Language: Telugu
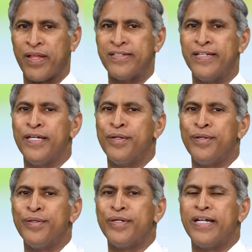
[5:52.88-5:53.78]
అసలు ఈ
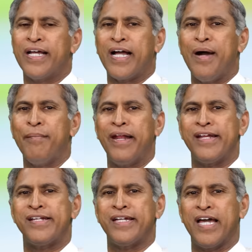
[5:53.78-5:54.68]
రెండింటిని
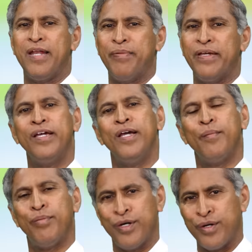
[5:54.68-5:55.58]
కాంబినేషన్ కలిపి
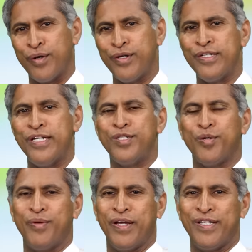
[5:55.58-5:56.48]
పూర్వం రోజుల నుంచి
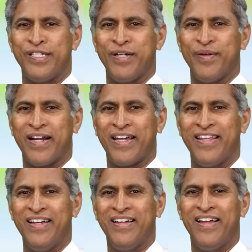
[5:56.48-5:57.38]
ఉపయోగించేవారు
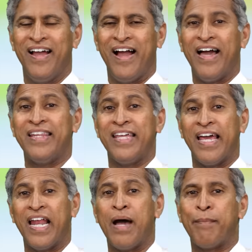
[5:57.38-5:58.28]
కదా అది
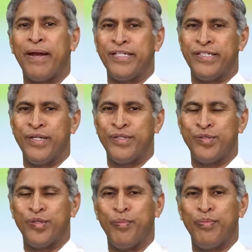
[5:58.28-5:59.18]
ఎలా అప్లై
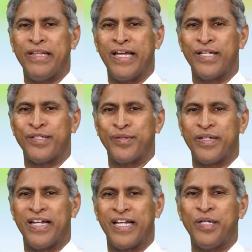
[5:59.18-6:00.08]
చేయొచ్చు నొప్పులు
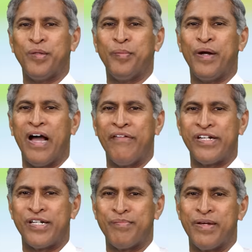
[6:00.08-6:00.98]
తగ్గించుకోవడానికి అని ఇప్పుడు ఆ
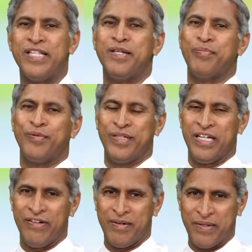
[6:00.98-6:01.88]
విషయం మీద
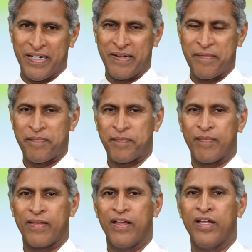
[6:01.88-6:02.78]
చెప్పుకుందాం అనమాట
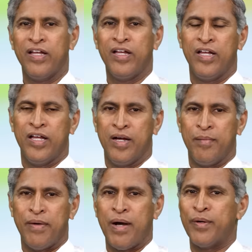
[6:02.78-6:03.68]

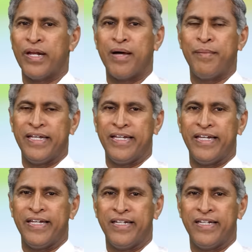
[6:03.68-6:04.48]
మామూలుగా మనకి